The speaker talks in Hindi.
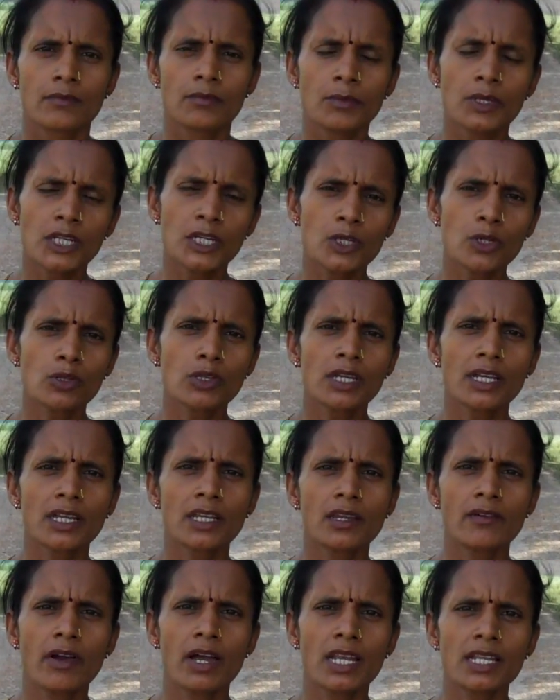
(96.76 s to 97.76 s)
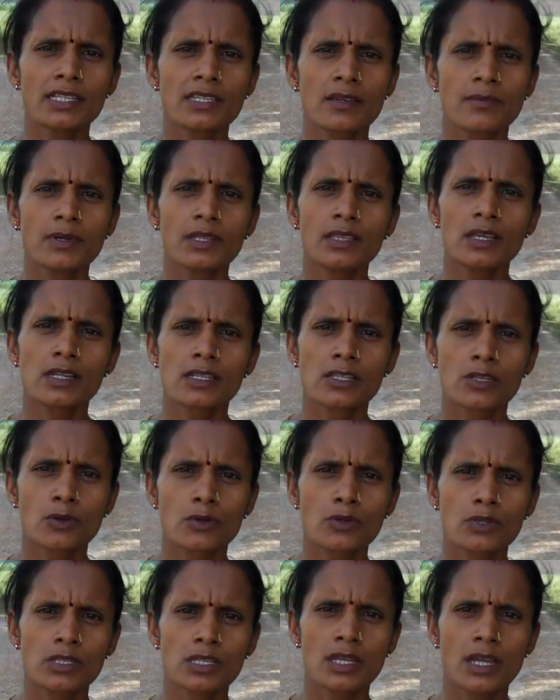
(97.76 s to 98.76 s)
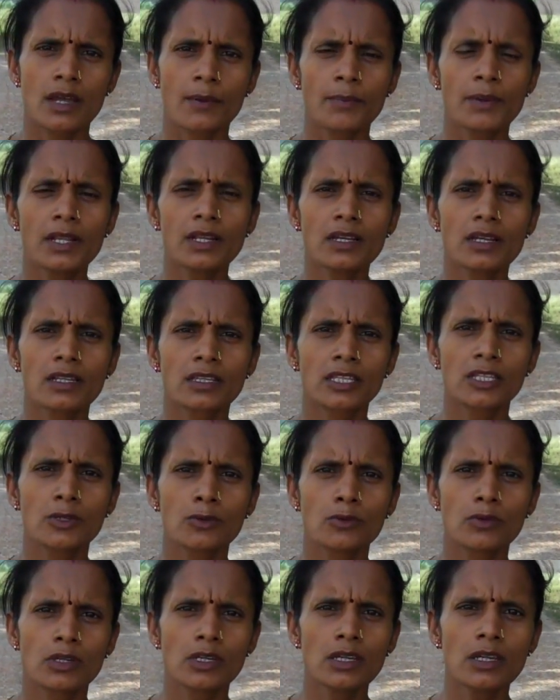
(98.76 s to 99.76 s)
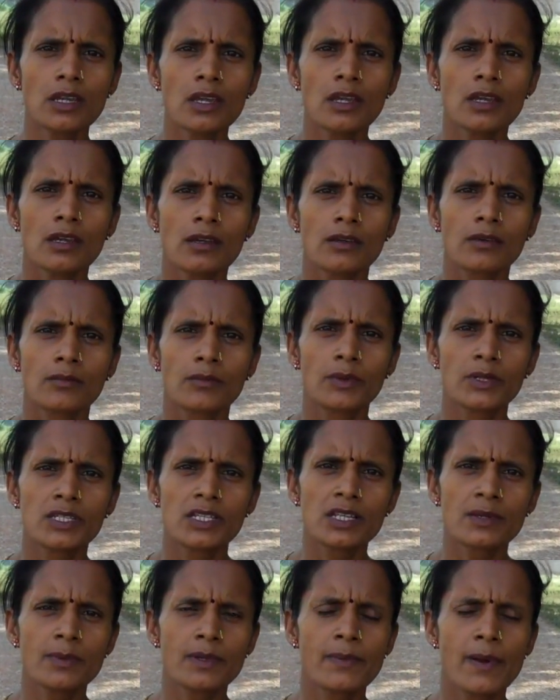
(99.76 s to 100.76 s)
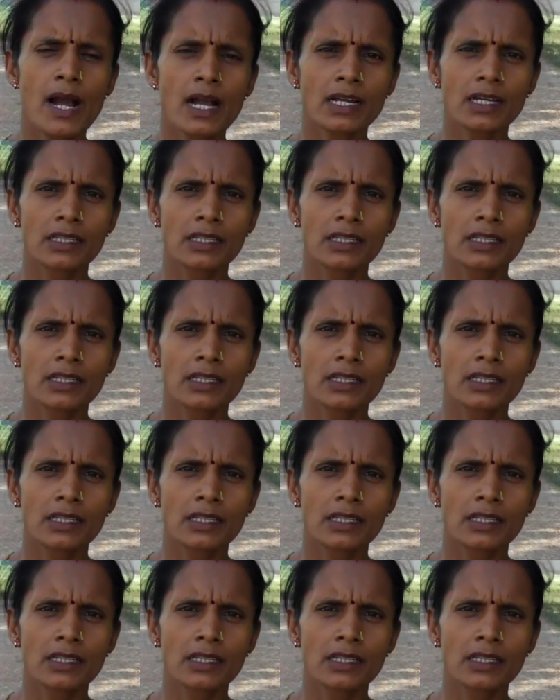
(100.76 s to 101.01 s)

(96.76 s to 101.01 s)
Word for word: वीडियो देखने वाले सभी दर्शकों से अपील करती हूँ कि बिजली विभाग